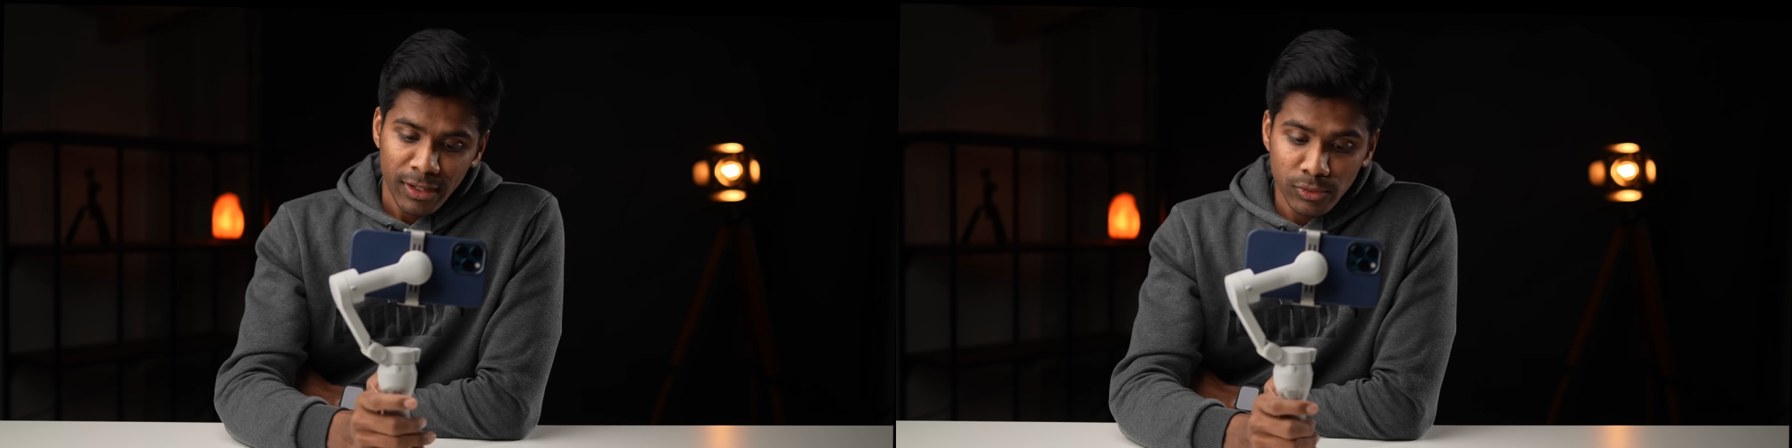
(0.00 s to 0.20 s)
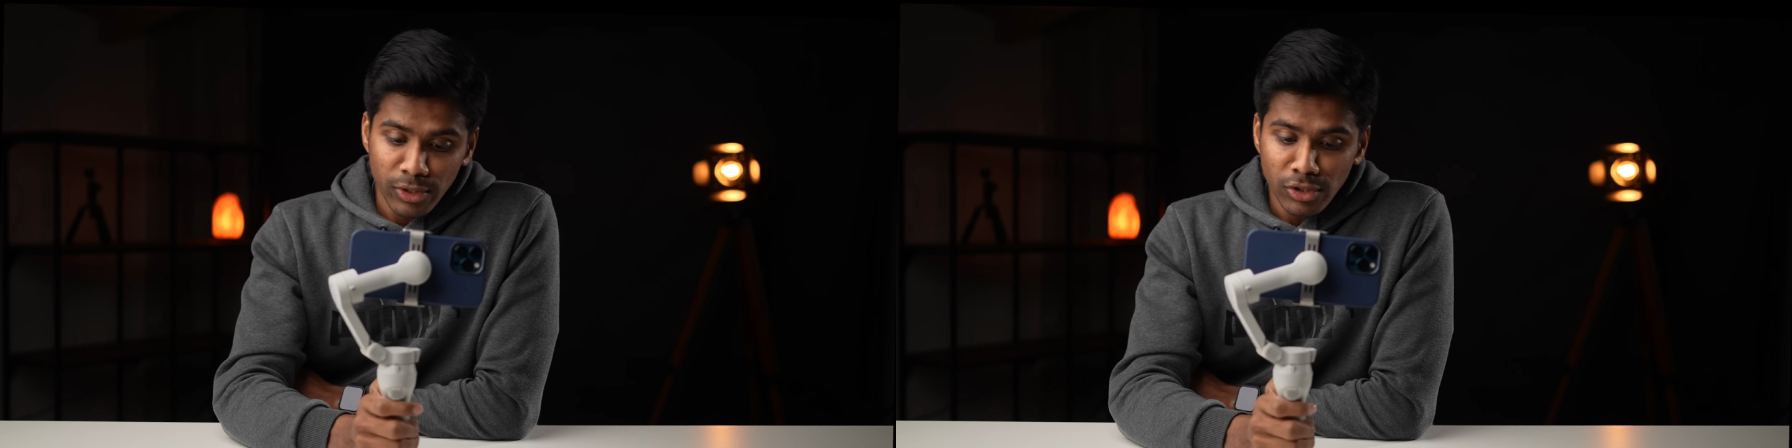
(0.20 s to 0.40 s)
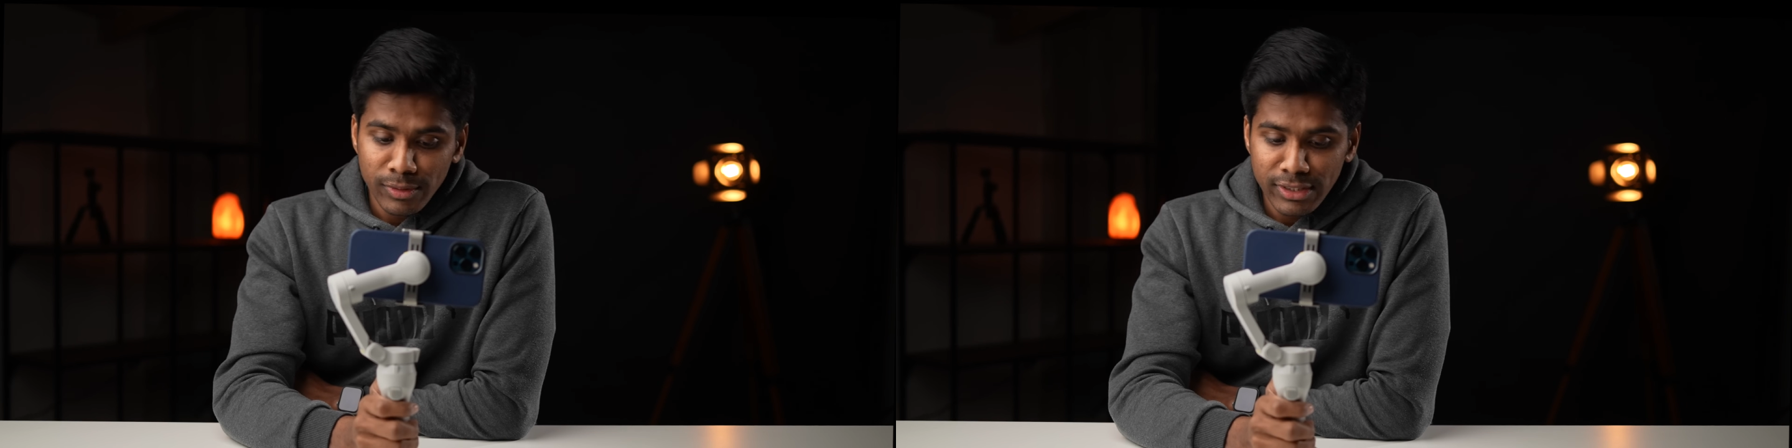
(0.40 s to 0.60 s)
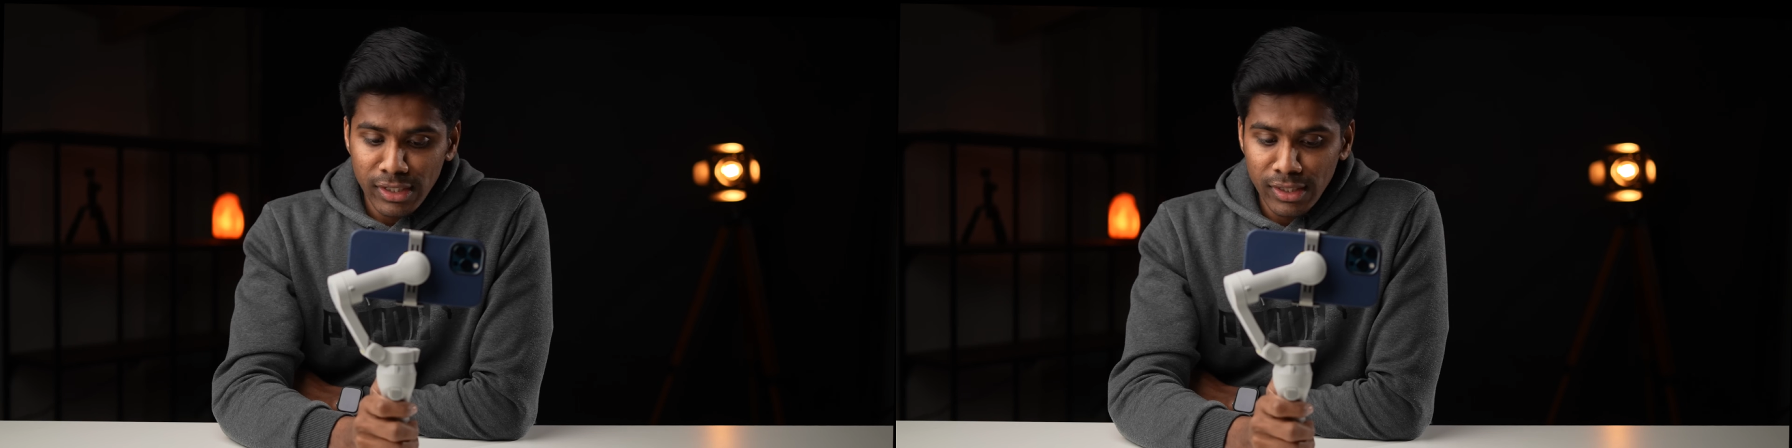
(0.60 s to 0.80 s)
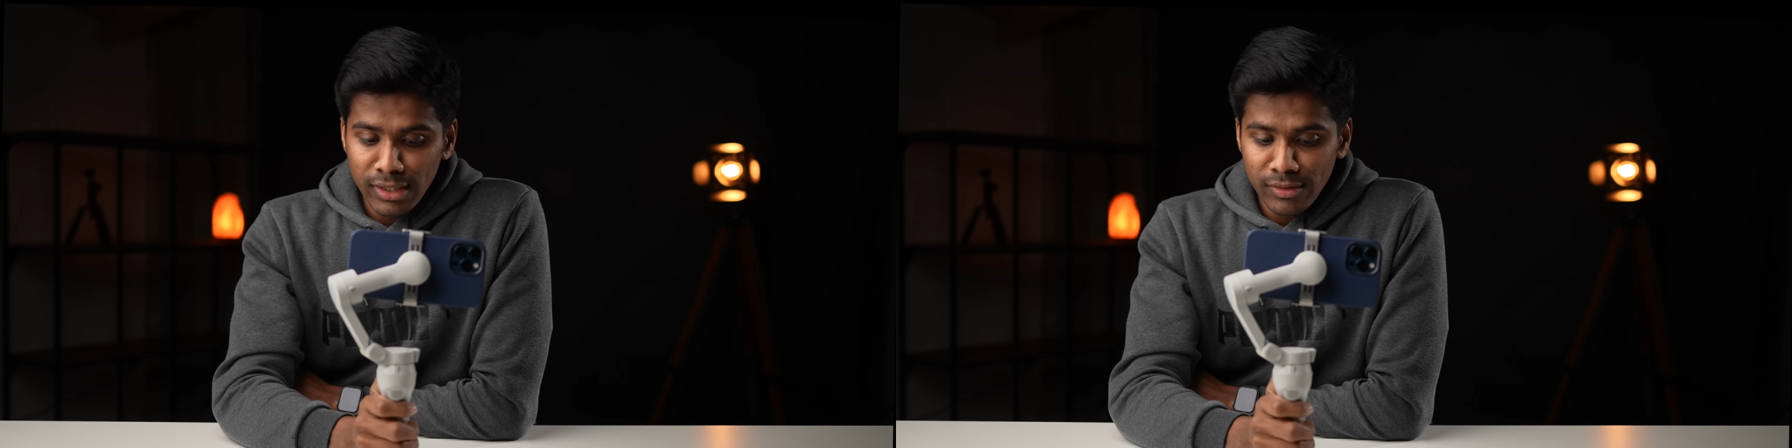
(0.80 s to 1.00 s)
ஸோ இன்னொரு விஷயம்
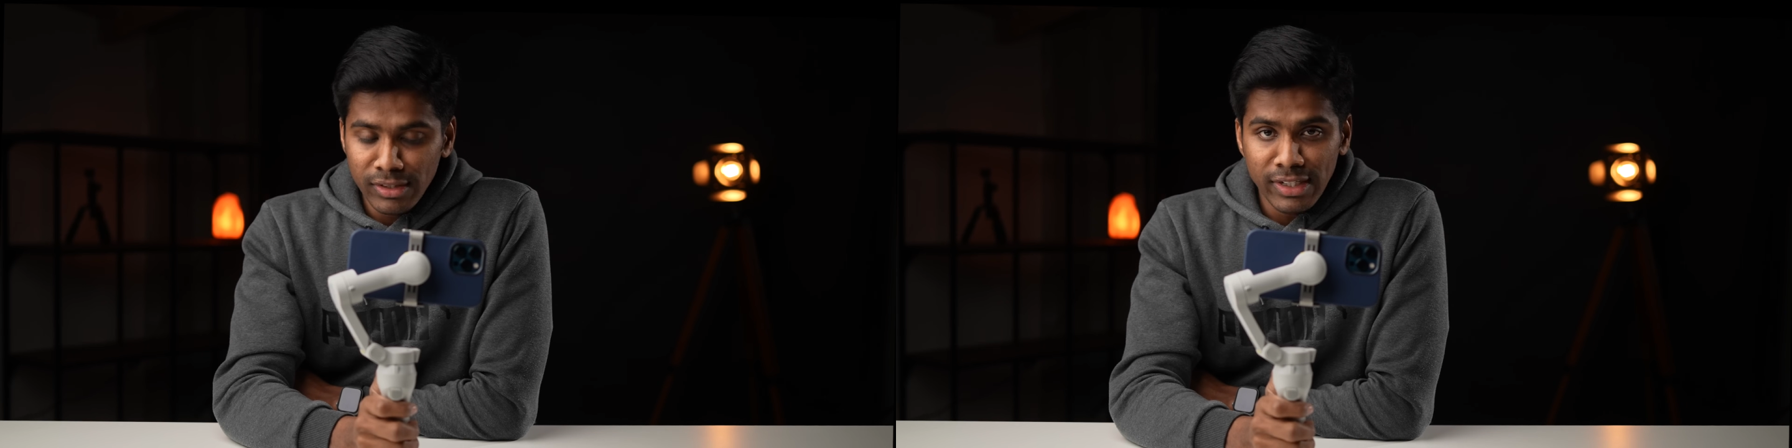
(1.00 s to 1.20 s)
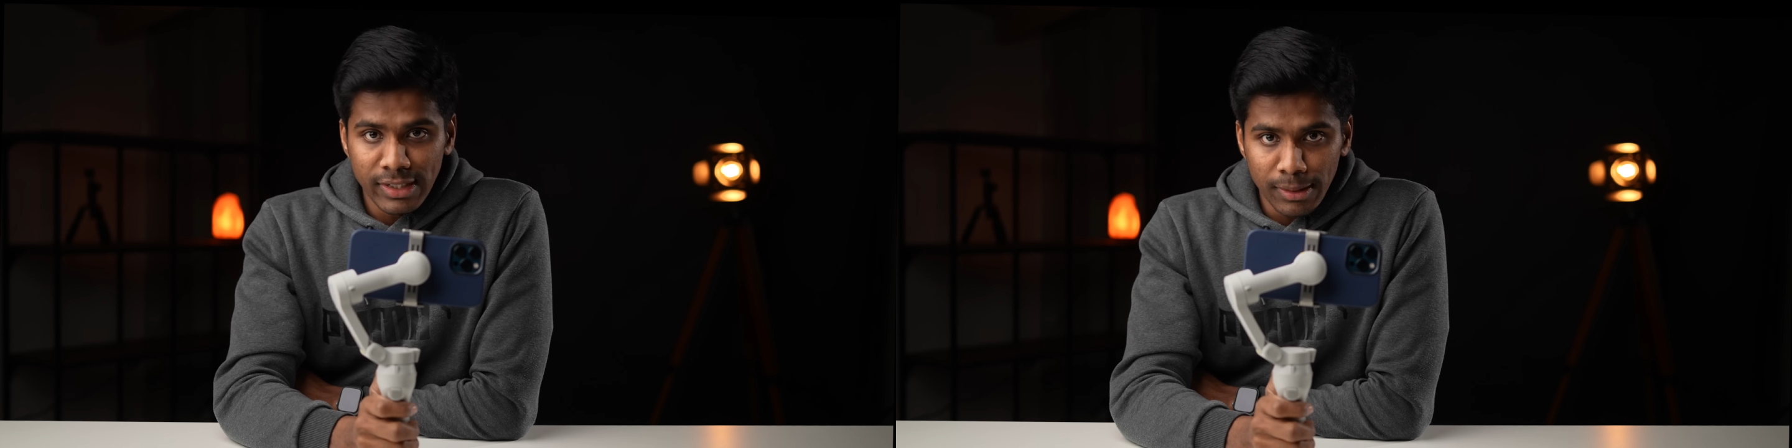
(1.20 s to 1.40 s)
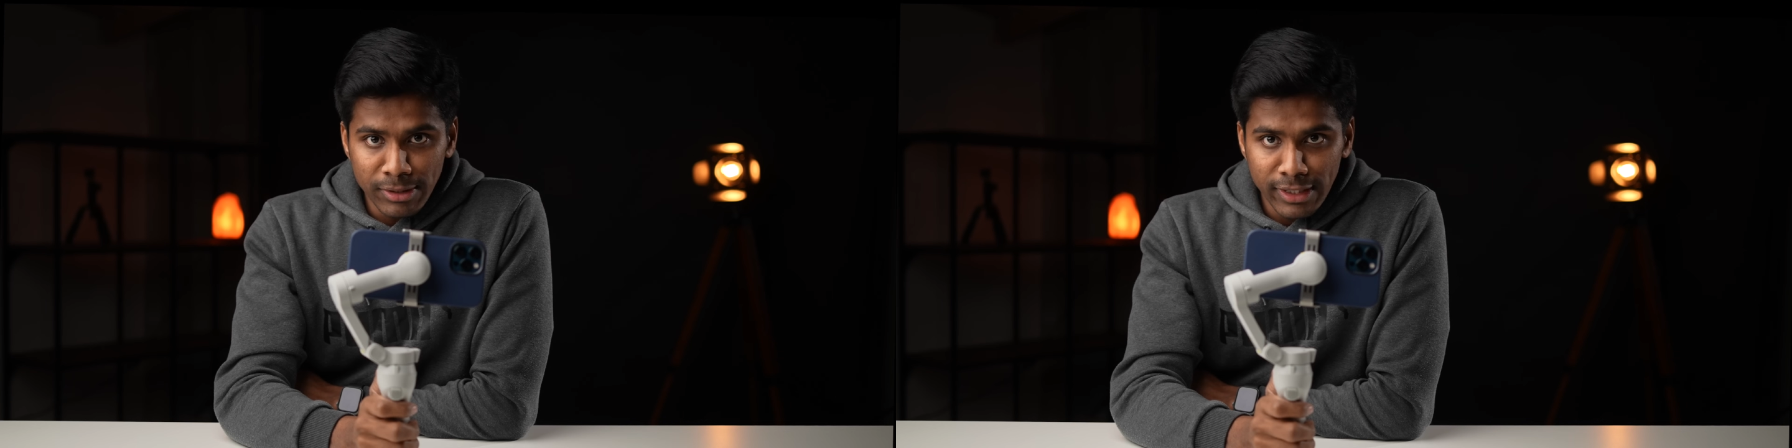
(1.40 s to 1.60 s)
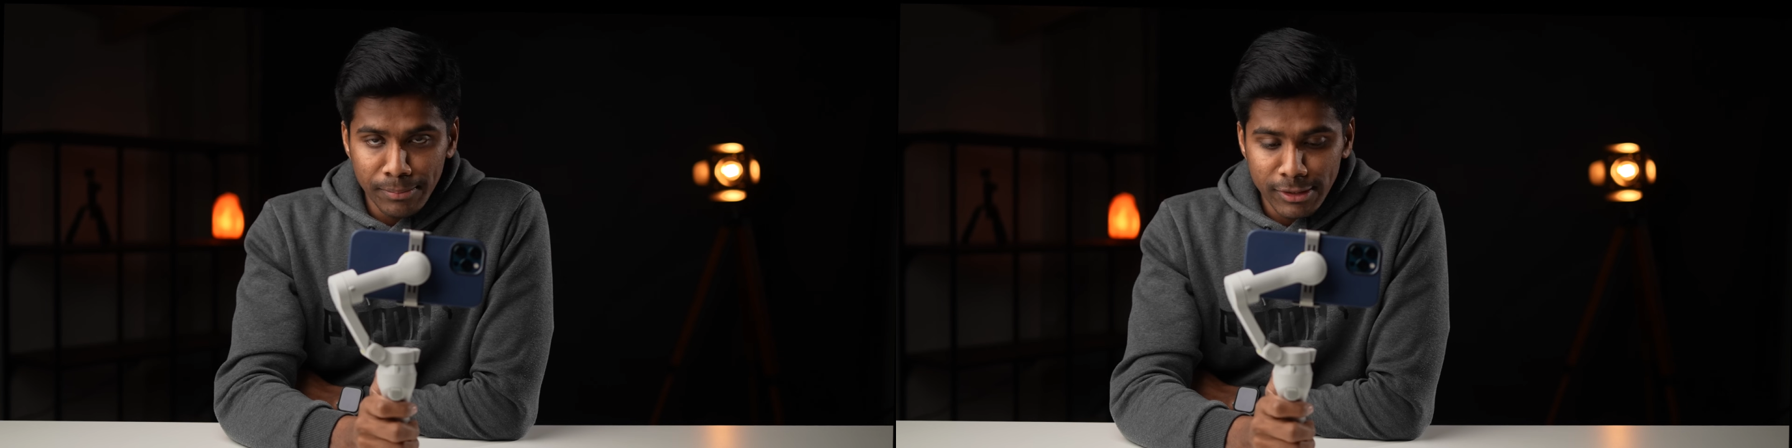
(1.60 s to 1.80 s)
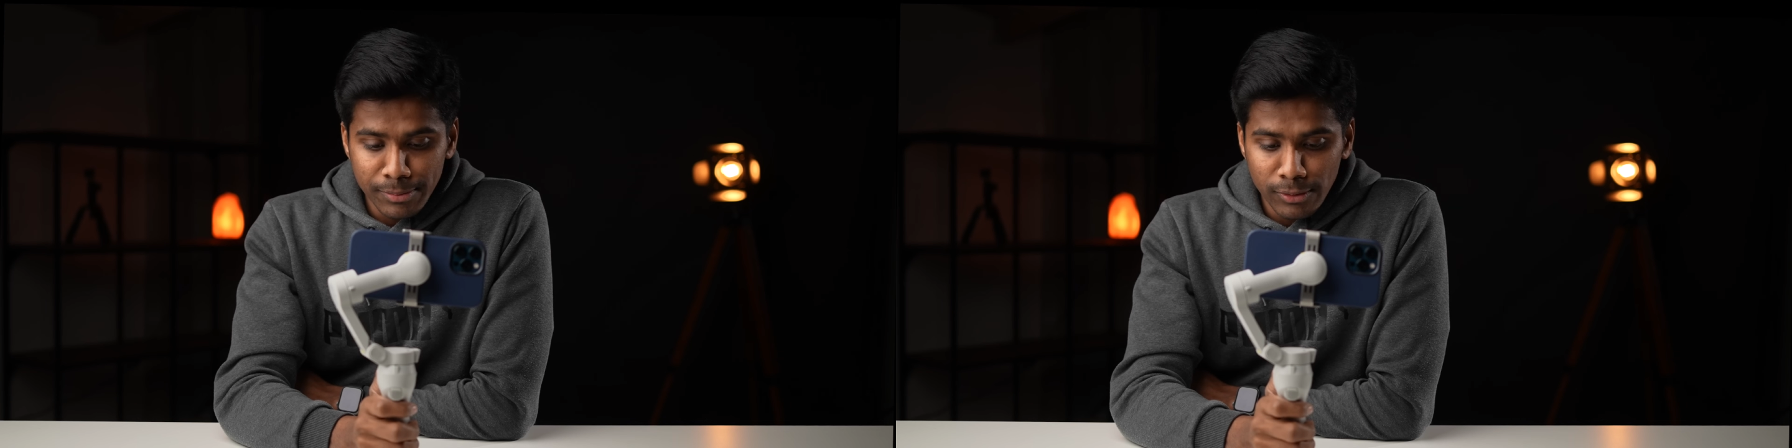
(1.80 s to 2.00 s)
என்னன்னா இதை வந்து நீங்கள் டபுள் டைம்
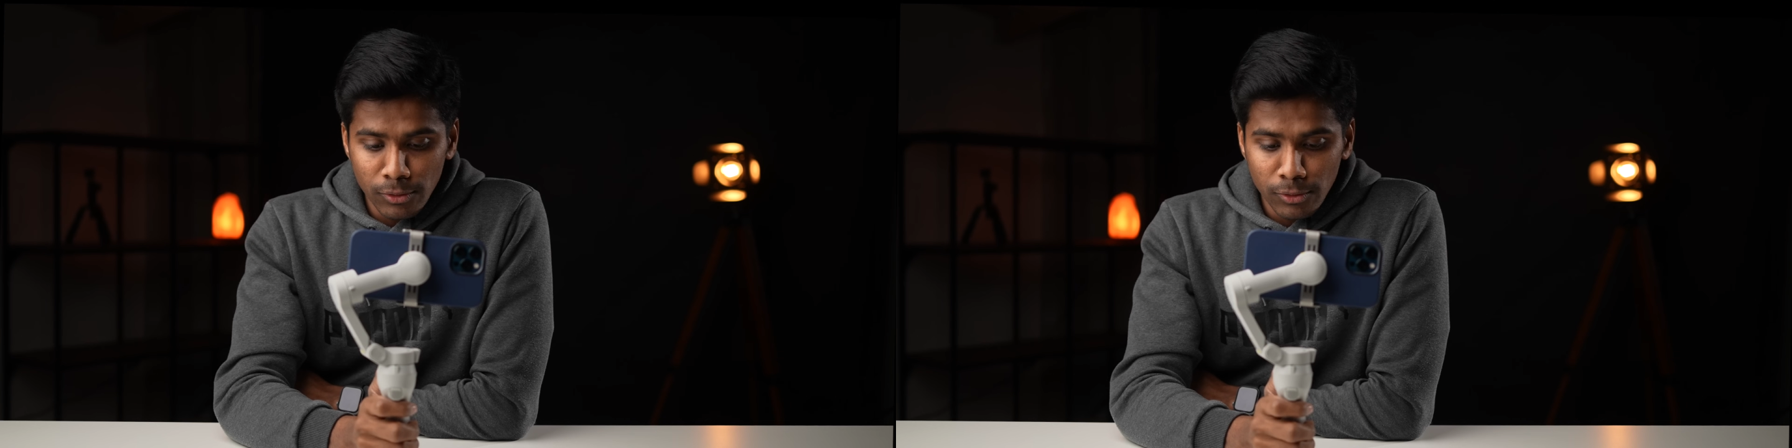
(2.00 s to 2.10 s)
ப்ரெஸ் பண்ணி